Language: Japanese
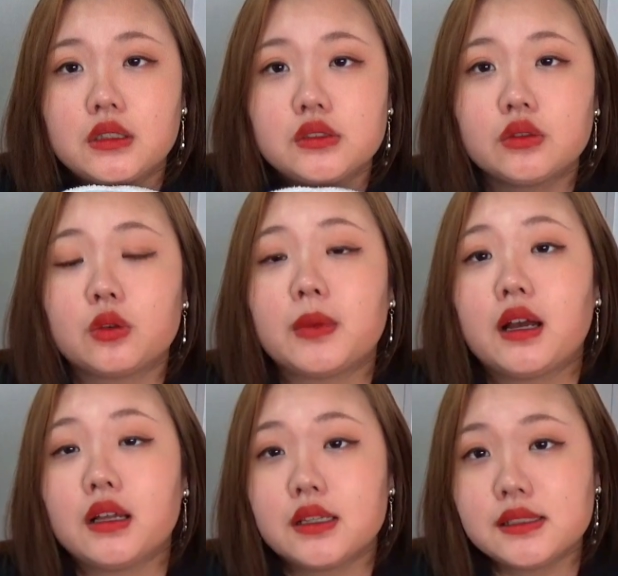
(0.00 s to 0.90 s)
ちょっとまあ
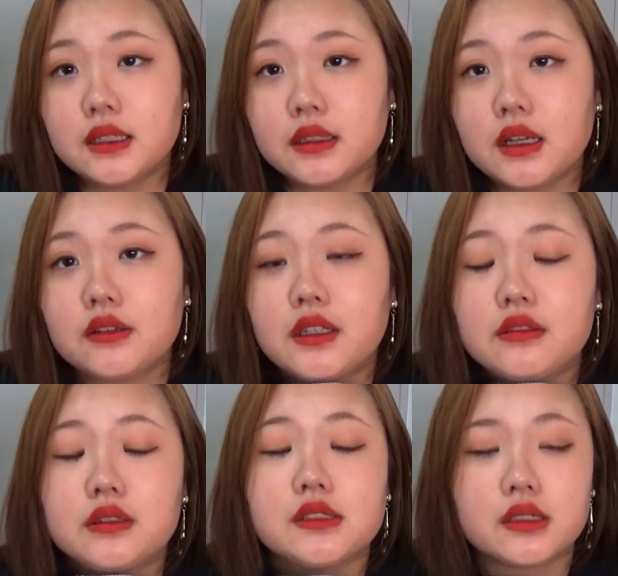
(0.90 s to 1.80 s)
話が長くな
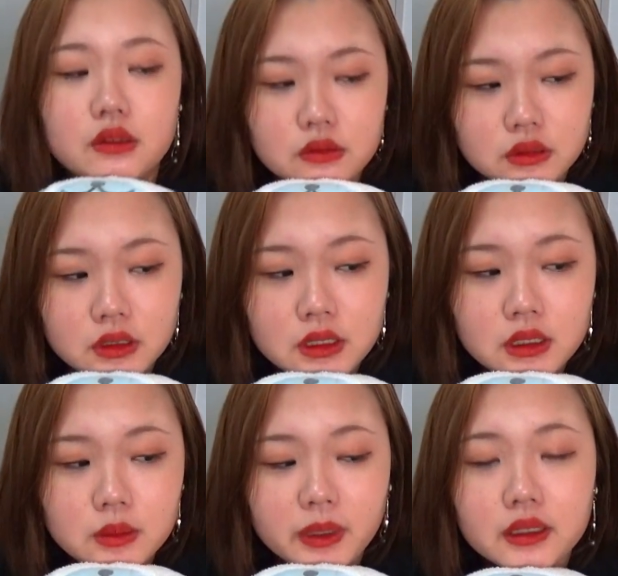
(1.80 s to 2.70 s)
るんですけど、
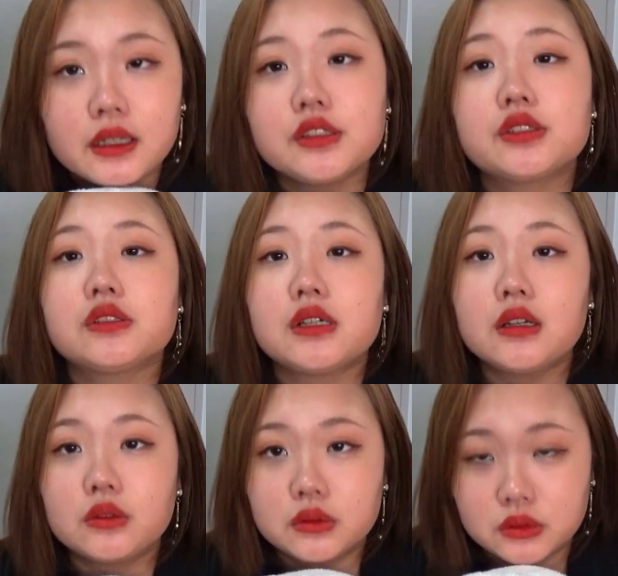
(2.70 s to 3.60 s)
まあ、一回中
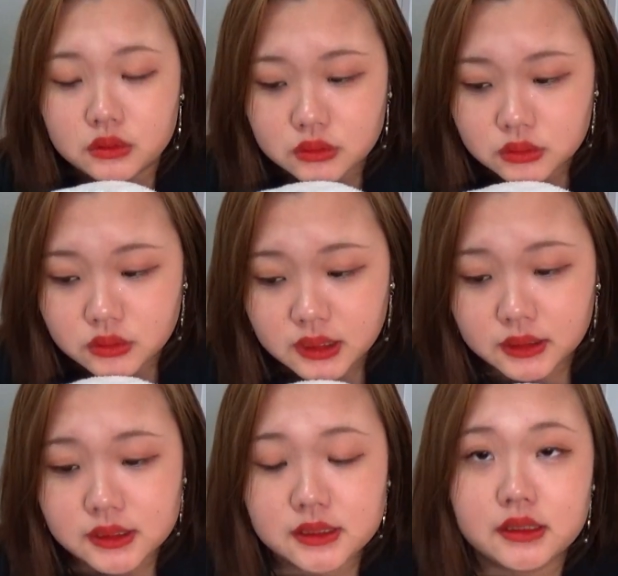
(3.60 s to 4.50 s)
学校の
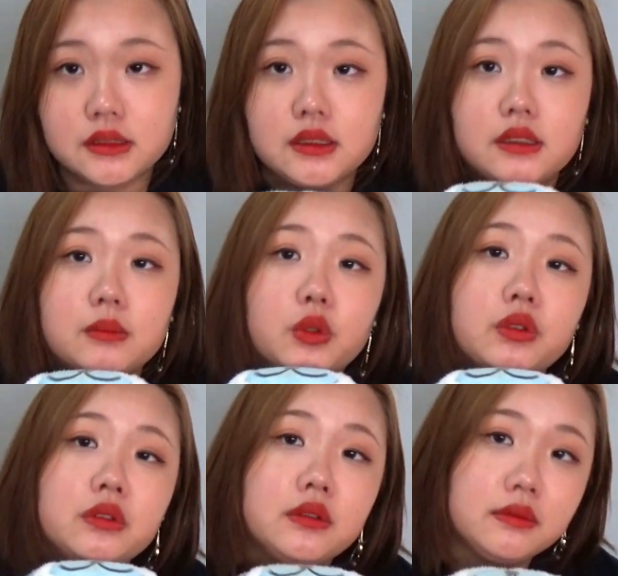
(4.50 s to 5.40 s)
話に
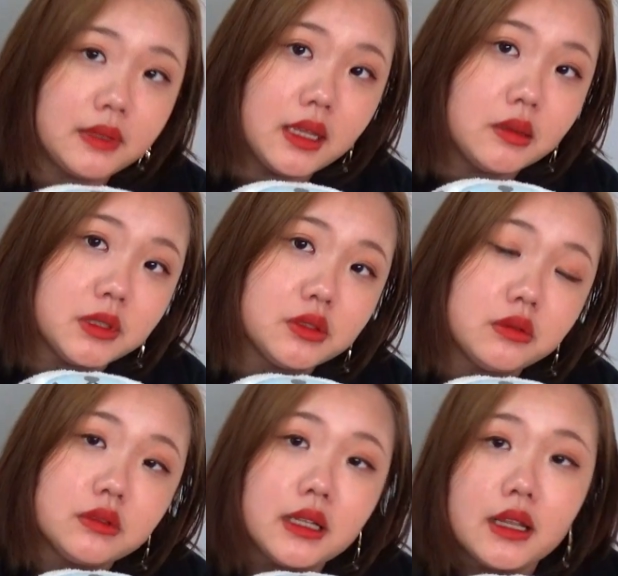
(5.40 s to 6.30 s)
戻って、まあ、そ
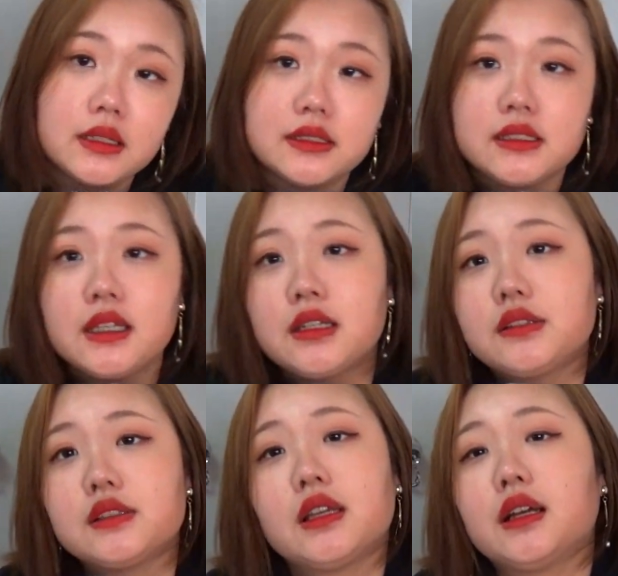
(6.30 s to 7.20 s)
こから時系
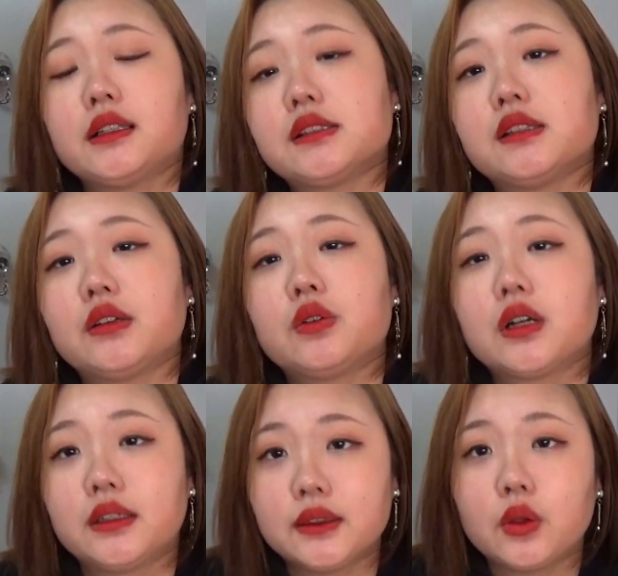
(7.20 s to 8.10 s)
列で話していこう
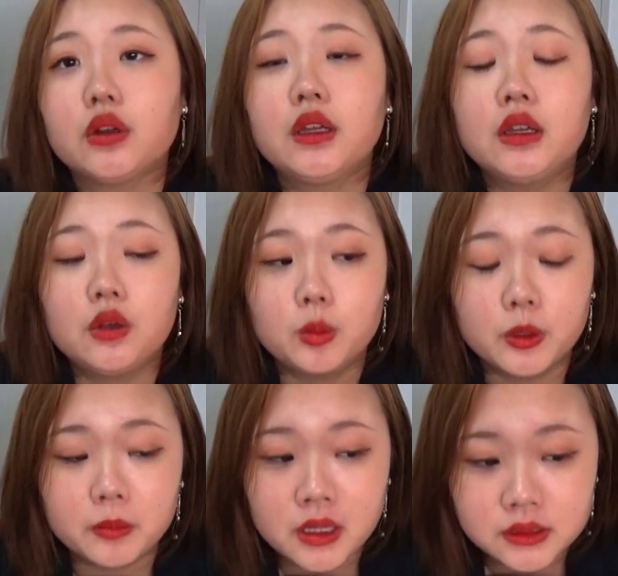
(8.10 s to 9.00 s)
かなと思
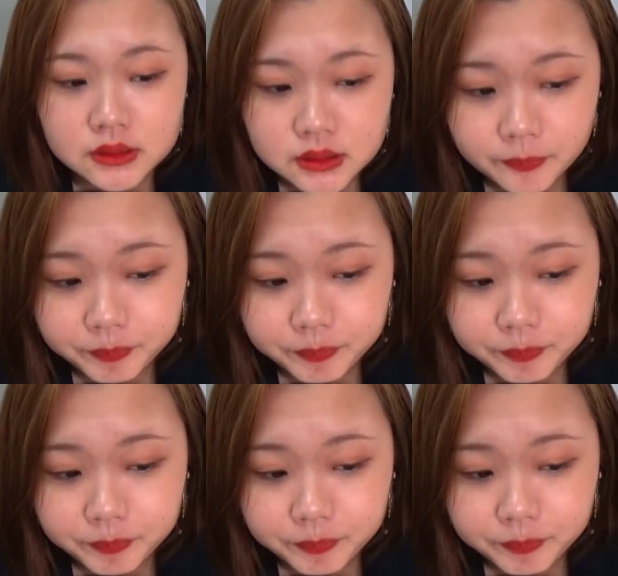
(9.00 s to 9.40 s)
います。